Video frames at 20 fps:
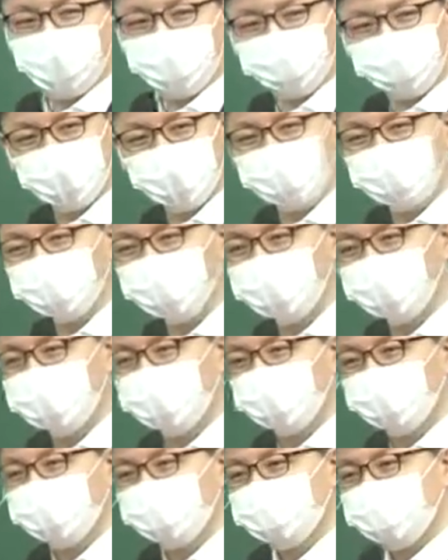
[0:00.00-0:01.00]
아주 다 디테일한
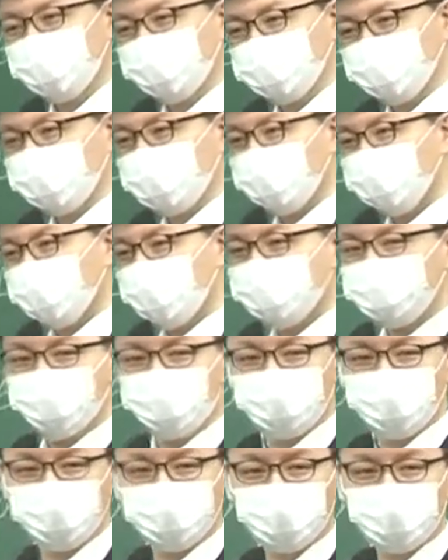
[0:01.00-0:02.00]
모든 상황을 다 대비할 수
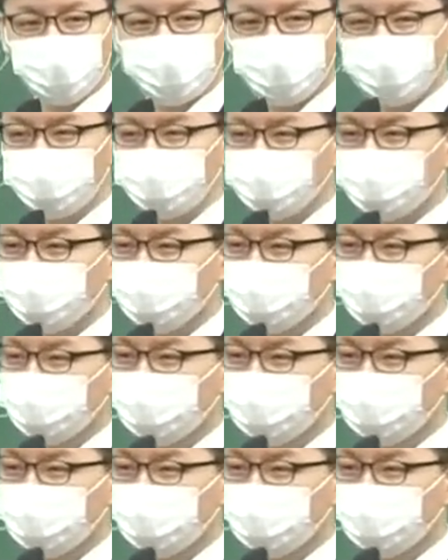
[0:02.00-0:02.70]
있나요? 안 되지.